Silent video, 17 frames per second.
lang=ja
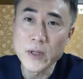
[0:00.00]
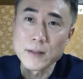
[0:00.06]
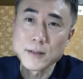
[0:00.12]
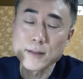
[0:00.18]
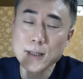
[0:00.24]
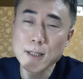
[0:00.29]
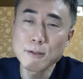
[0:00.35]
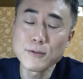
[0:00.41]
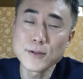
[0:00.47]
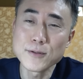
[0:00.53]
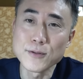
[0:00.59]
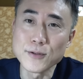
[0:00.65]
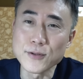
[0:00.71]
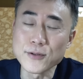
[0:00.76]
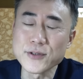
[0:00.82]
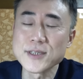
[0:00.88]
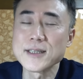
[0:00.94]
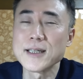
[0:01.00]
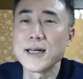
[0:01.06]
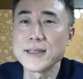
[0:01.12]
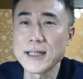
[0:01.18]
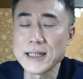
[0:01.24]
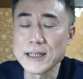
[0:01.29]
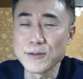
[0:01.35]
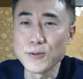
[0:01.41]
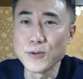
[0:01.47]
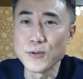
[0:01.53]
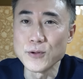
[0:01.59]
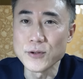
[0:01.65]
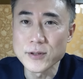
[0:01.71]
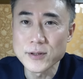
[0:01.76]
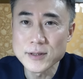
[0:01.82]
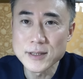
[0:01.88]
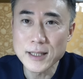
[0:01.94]
ステロイドを使わない
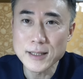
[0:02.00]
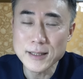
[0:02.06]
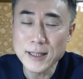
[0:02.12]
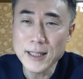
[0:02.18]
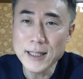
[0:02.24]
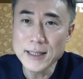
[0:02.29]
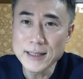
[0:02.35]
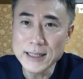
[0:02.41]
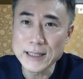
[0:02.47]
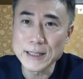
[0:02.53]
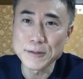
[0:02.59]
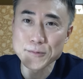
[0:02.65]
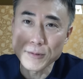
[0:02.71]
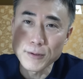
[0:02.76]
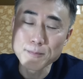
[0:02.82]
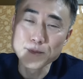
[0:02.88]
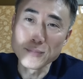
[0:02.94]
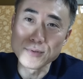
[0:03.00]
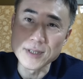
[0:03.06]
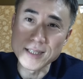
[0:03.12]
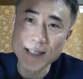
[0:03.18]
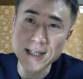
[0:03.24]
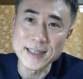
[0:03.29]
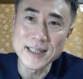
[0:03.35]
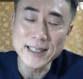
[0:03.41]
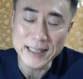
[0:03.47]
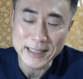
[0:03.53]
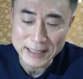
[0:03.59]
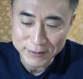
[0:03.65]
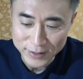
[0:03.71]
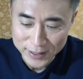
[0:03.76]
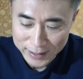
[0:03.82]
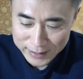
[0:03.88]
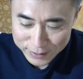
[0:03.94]
と絶対にトップに立てない
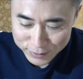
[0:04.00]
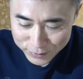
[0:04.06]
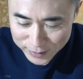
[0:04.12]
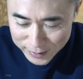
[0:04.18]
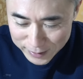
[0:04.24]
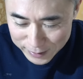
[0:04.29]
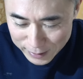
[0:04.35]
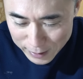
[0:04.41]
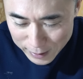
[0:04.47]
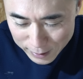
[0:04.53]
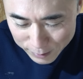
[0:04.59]
わけなので、